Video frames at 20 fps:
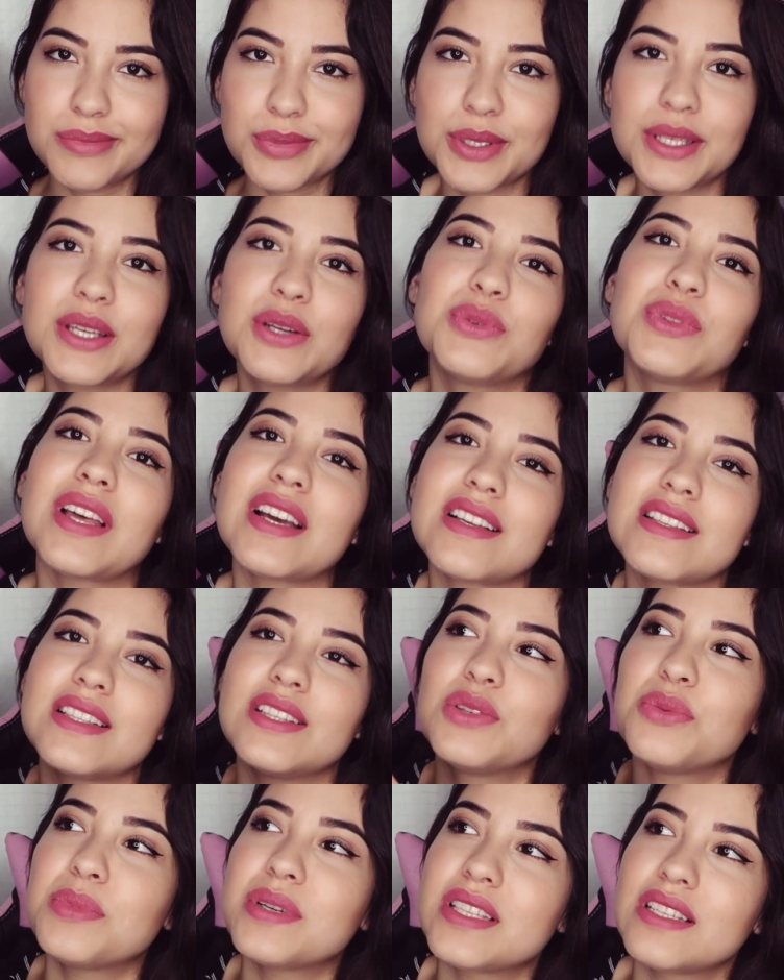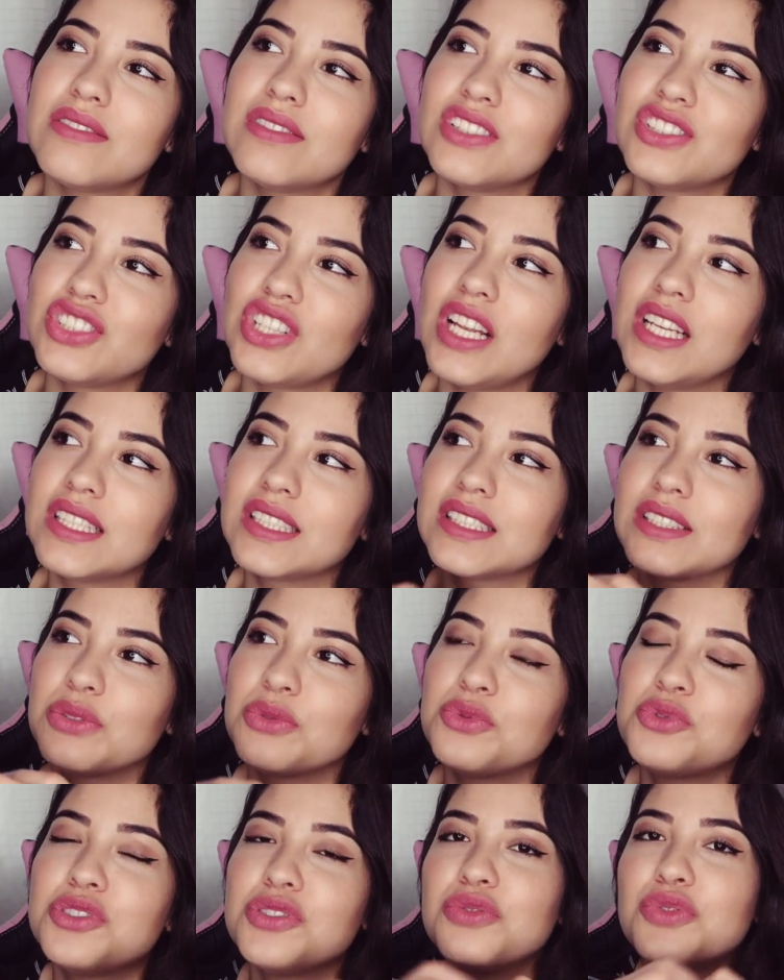Porque eu nasci no BC evangélico, então
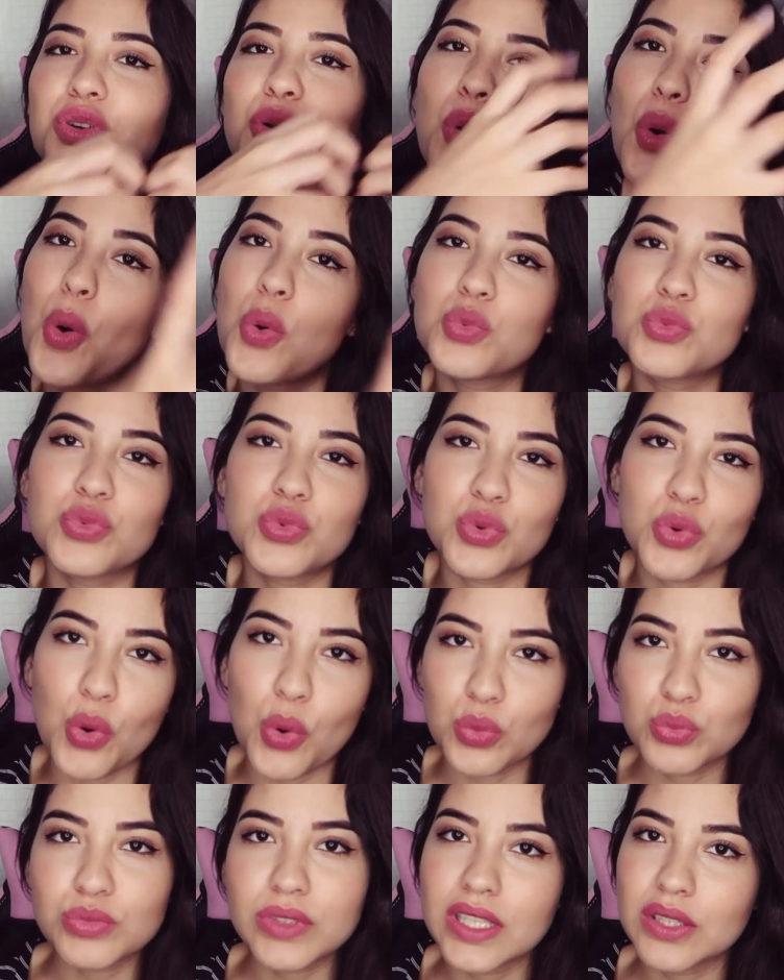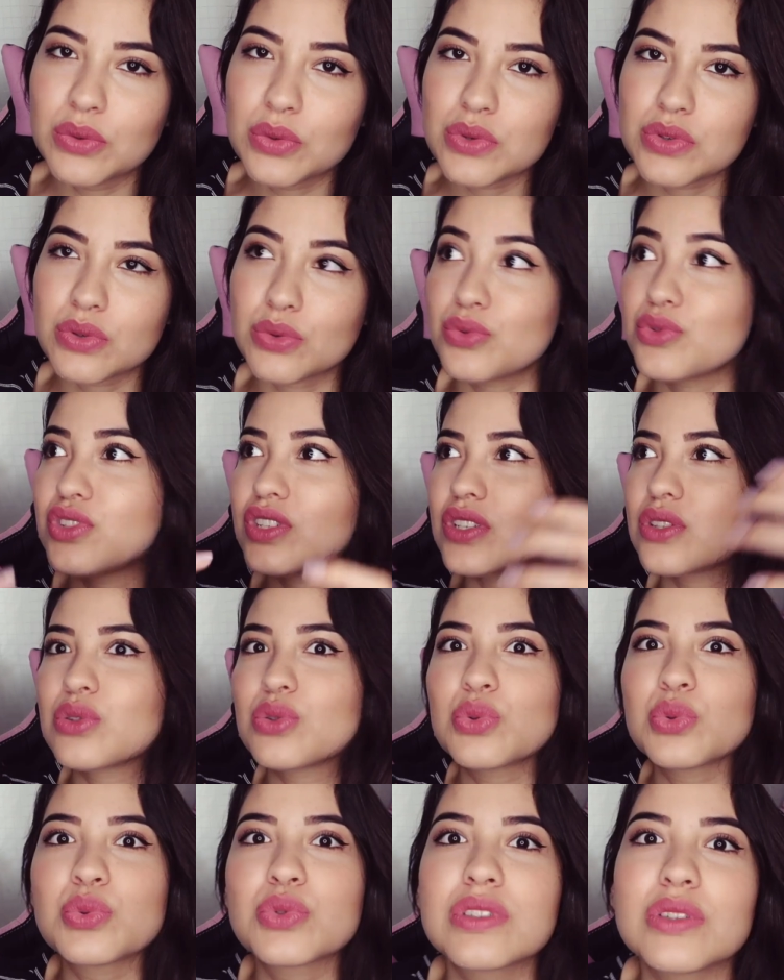eu não tive um encontro com Deus, com
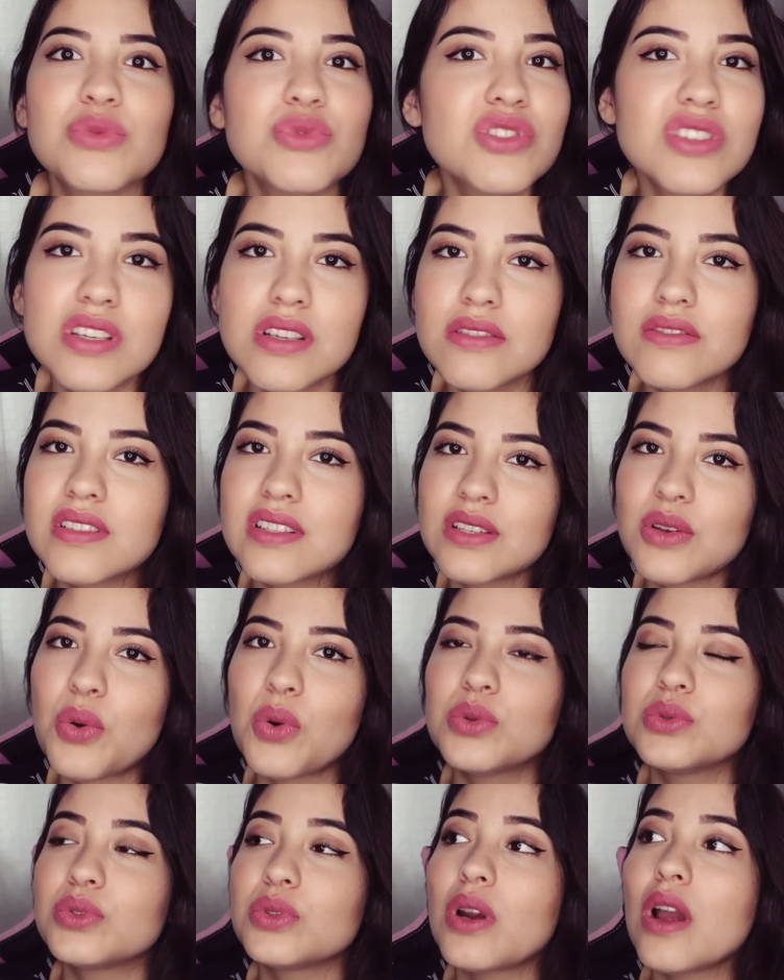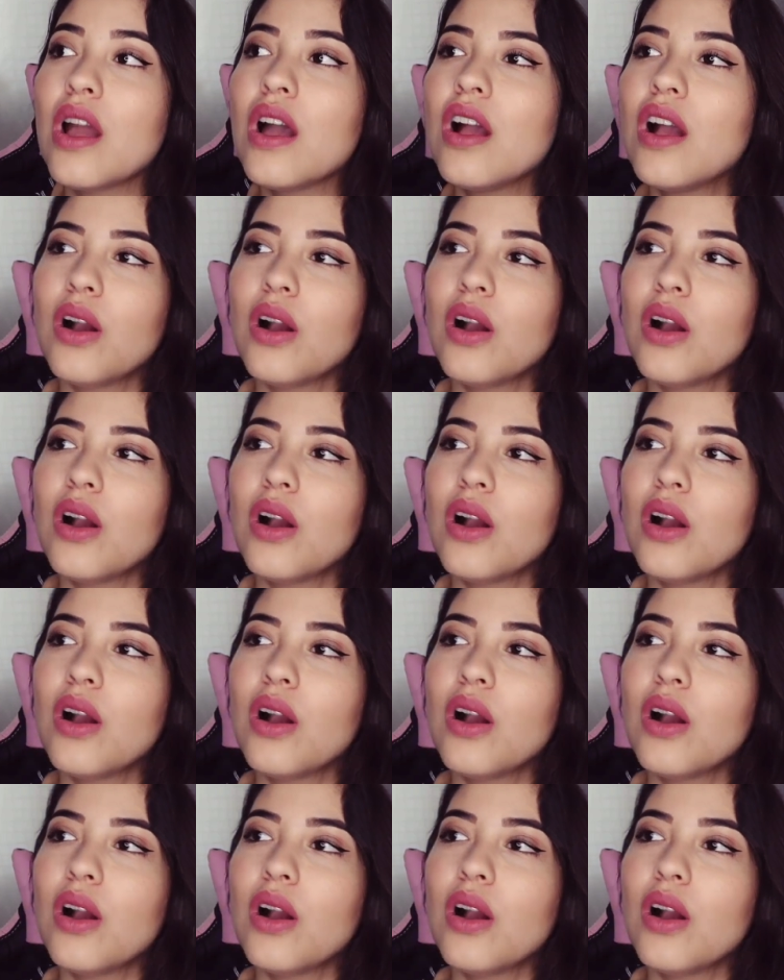Jesus, não tive esse encontro.